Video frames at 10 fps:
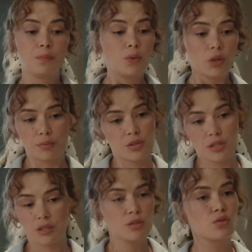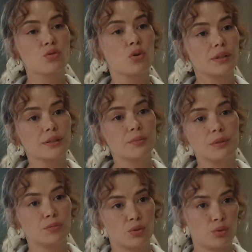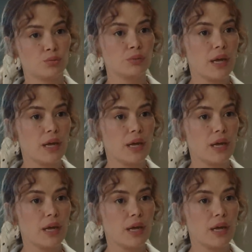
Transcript: Böyle bir şey nasıl söylenir bilmiyorum.